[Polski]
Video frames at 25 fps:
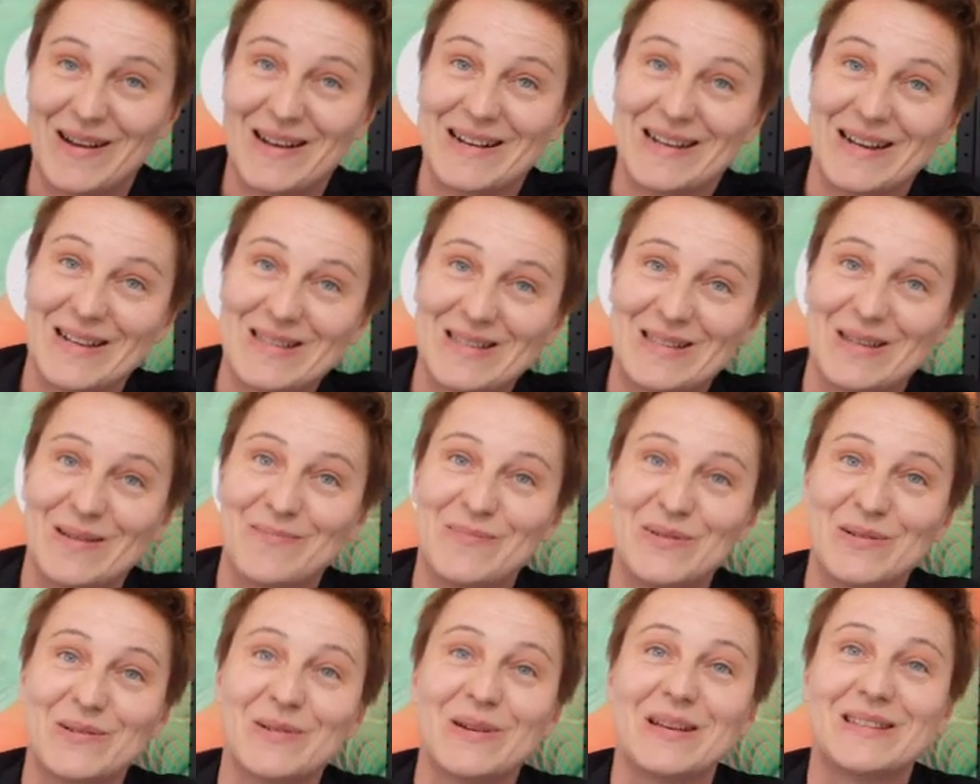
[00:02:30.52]
wakacje
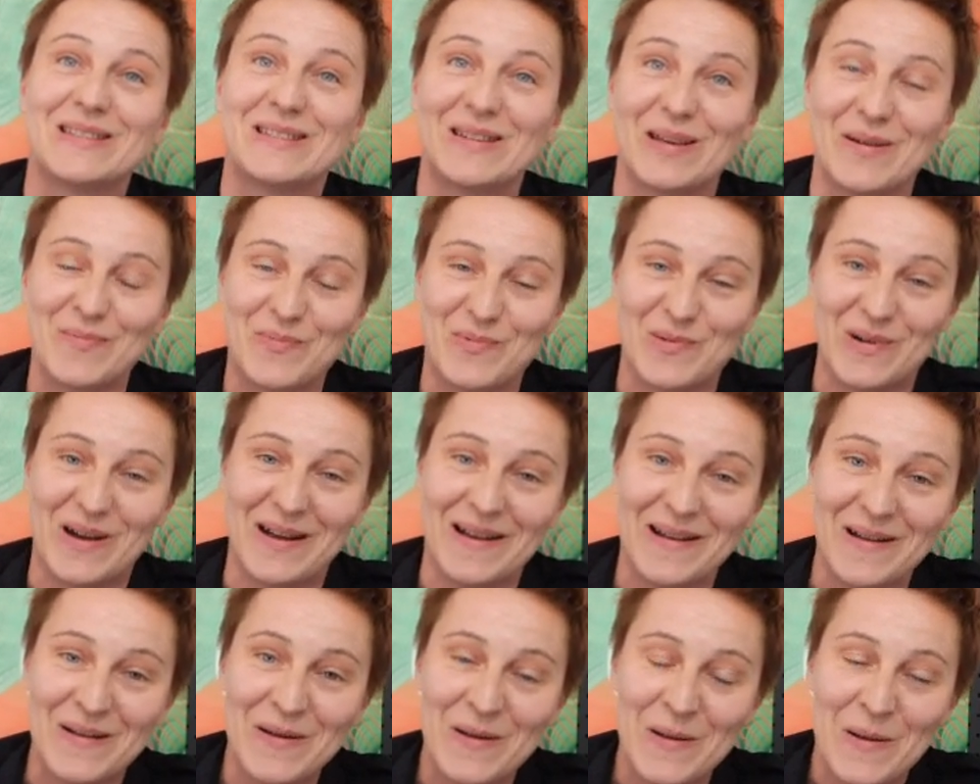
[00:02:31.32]
były
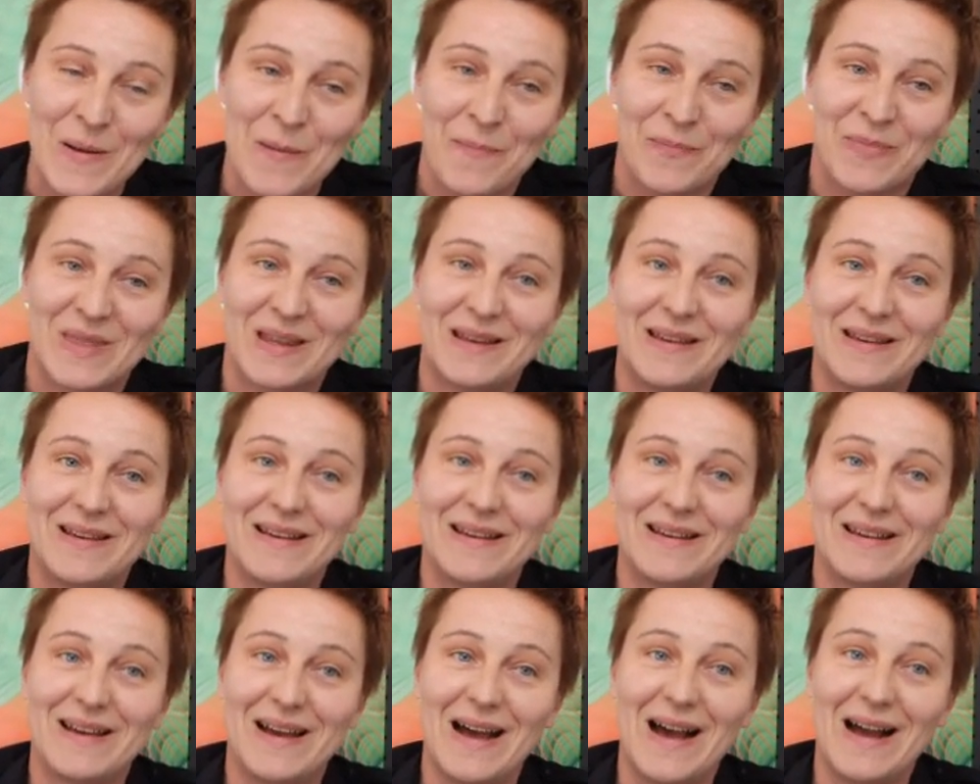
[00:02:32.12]
ciepłe,
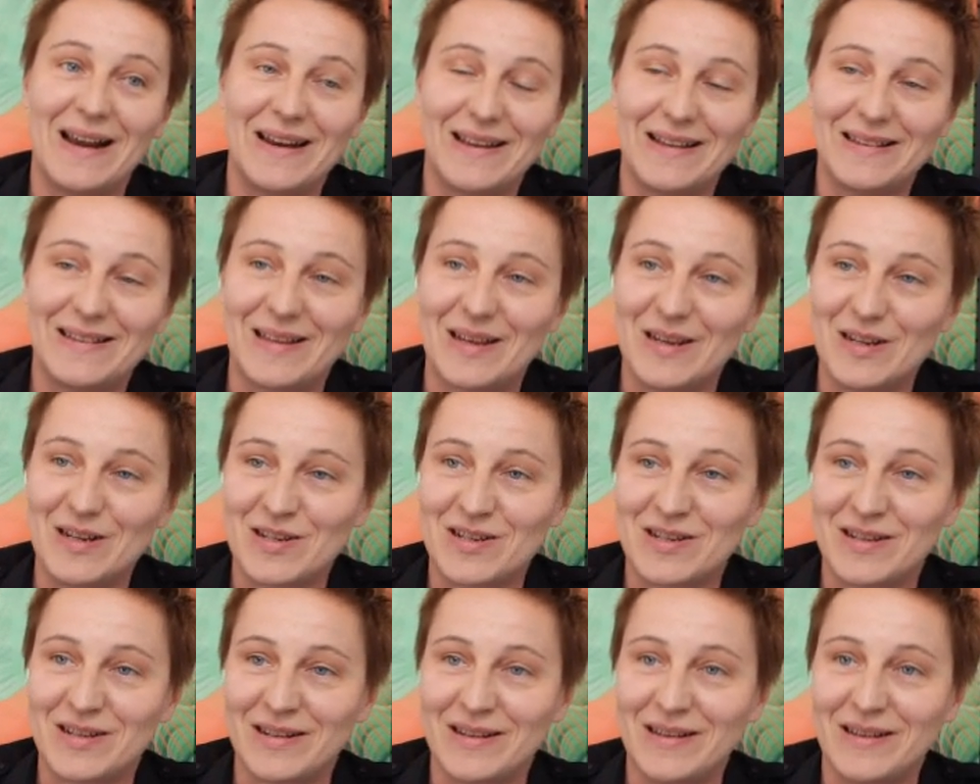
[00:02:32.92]
ale też
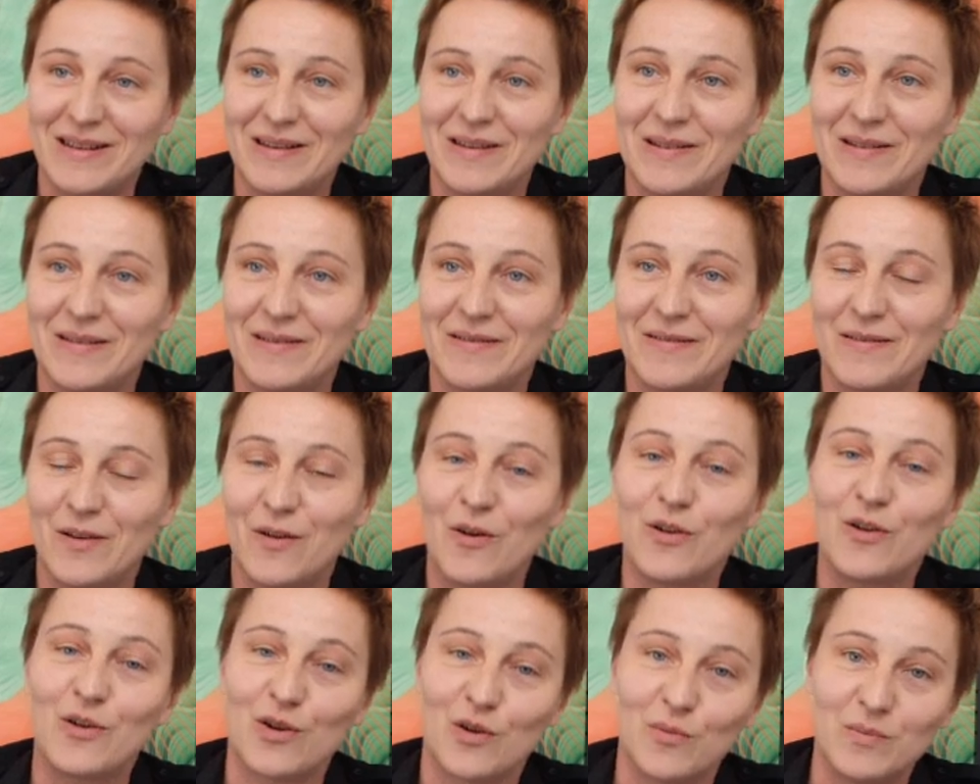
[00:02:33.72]

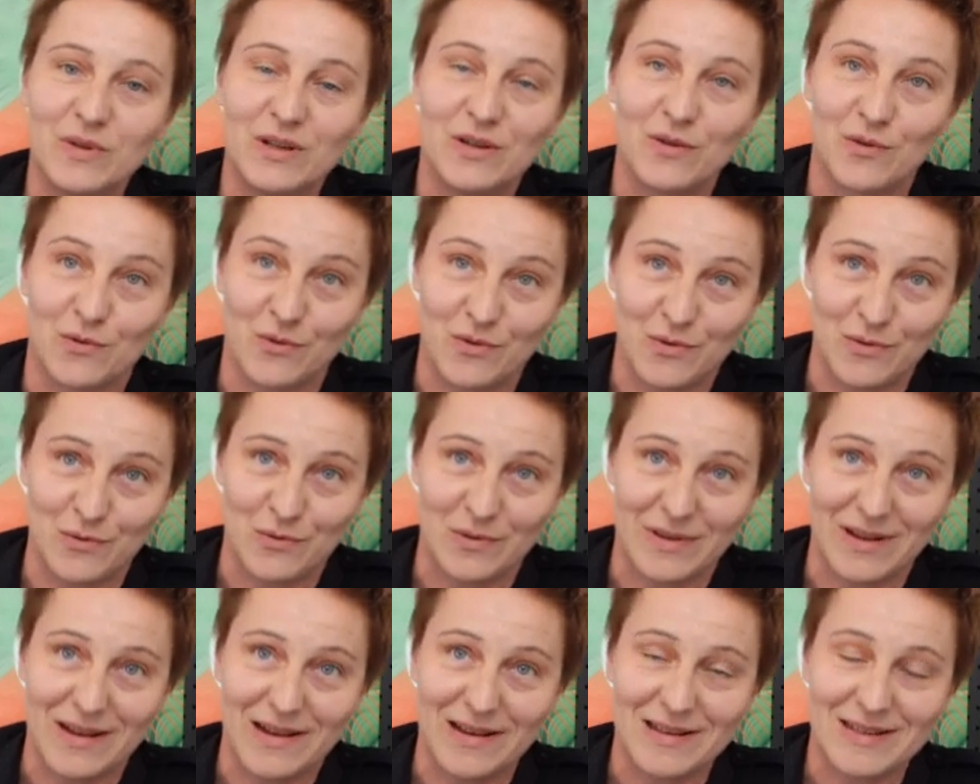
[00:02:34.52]
ogromny ruch
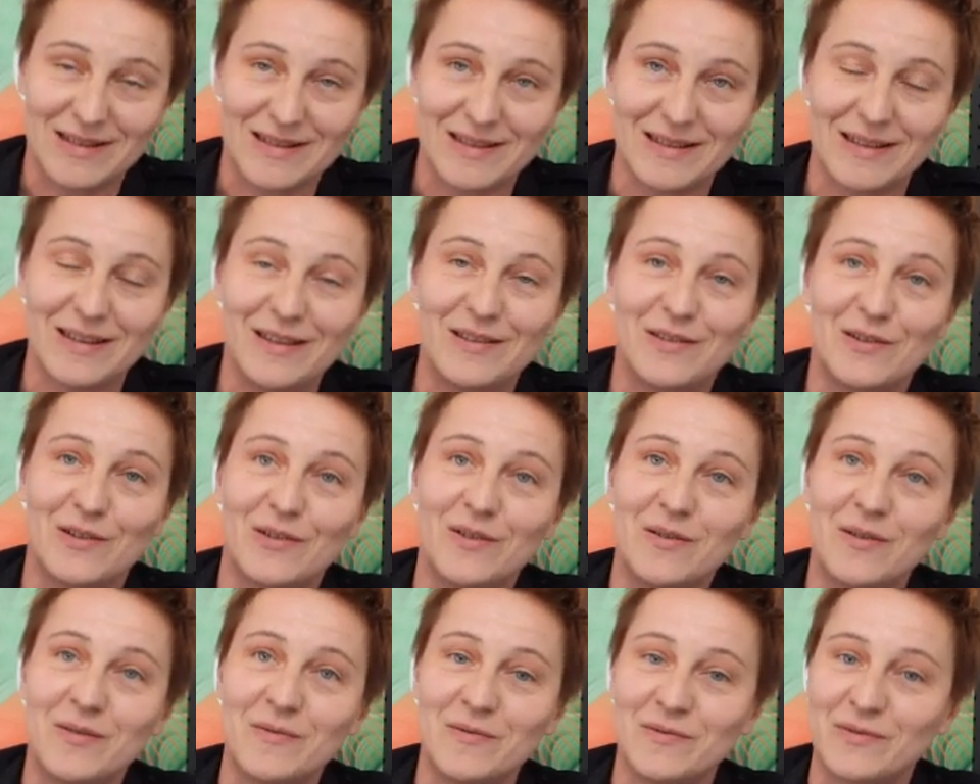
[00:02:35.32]
u nas i
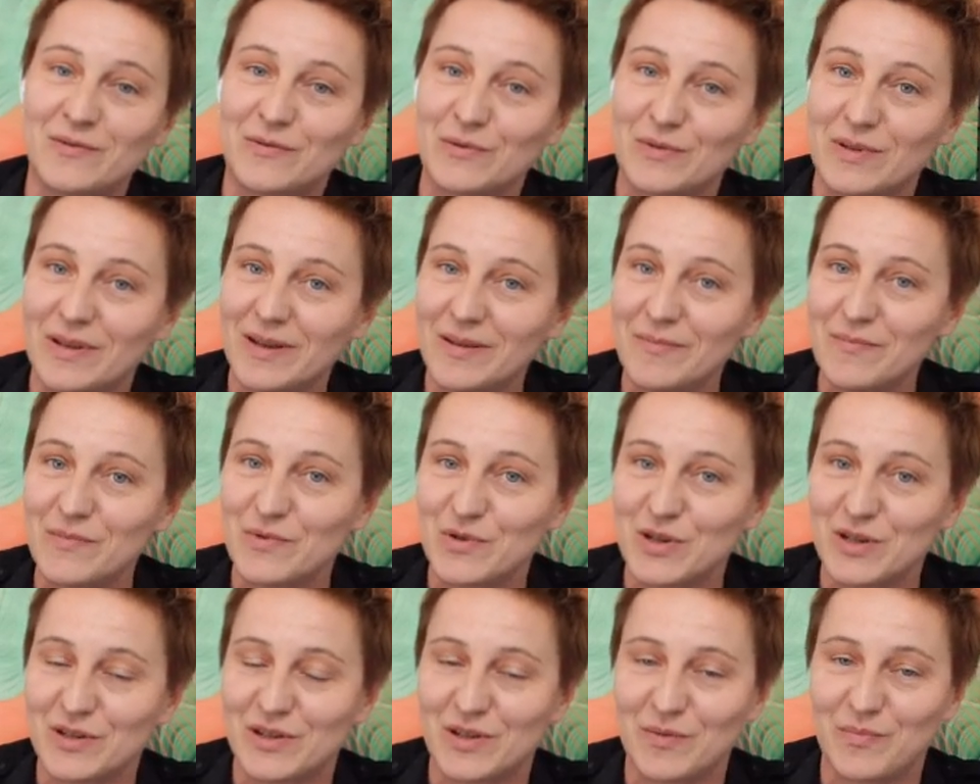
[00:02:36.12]
to tutaj
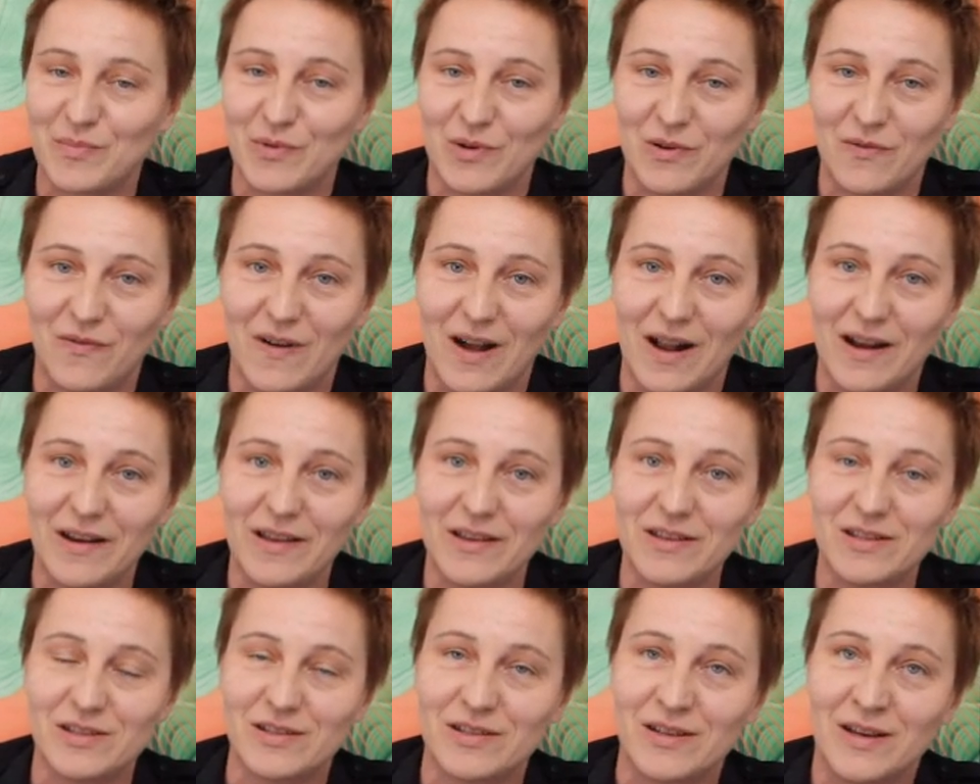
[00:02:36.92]
muszę się
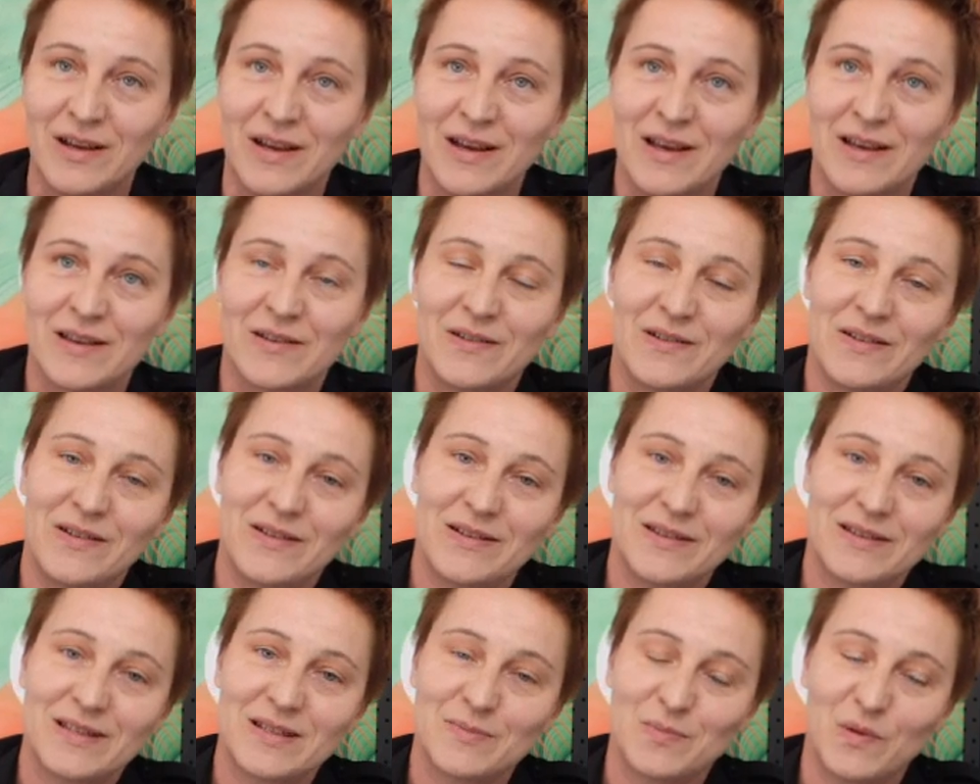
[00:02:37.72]
pochwalić,
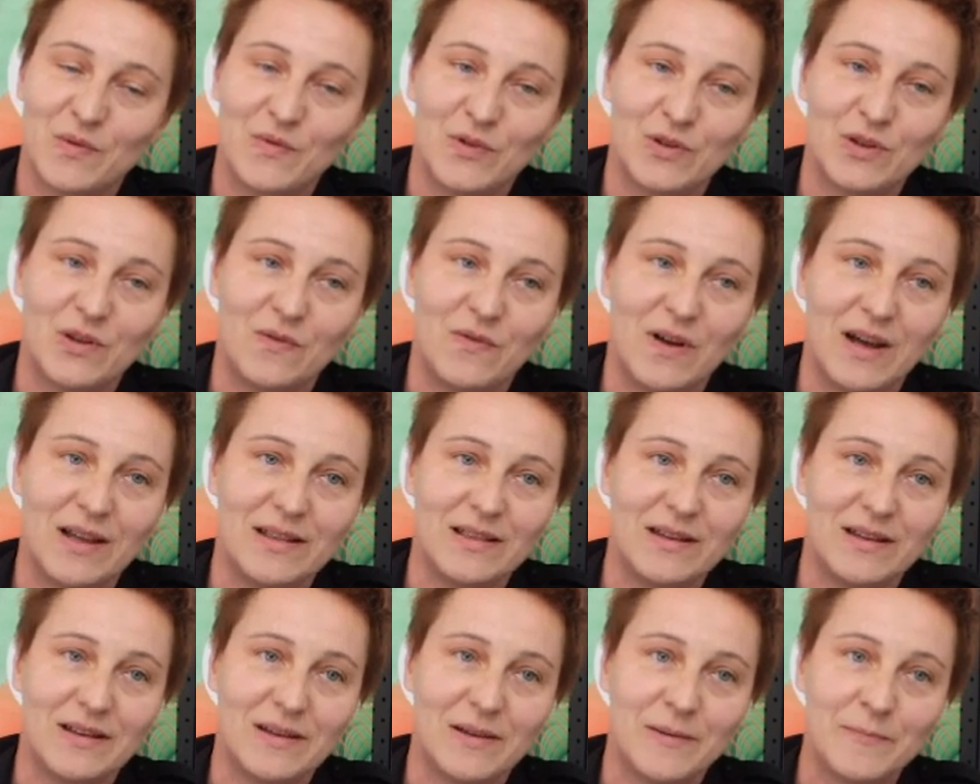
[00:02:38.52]

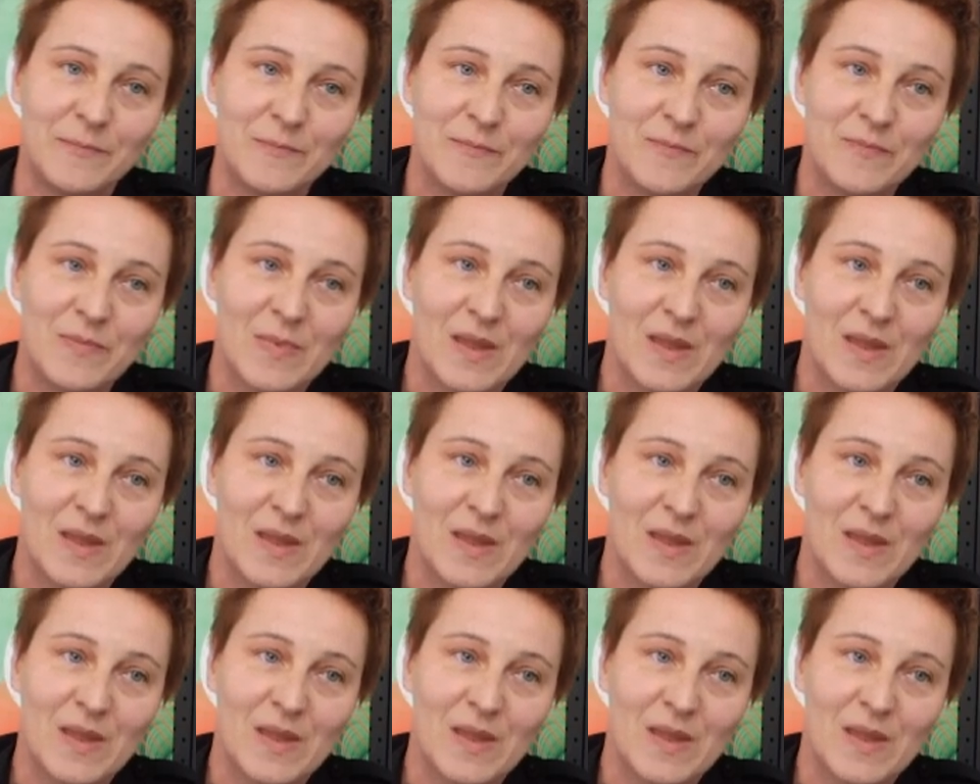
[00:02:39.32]
spowodowany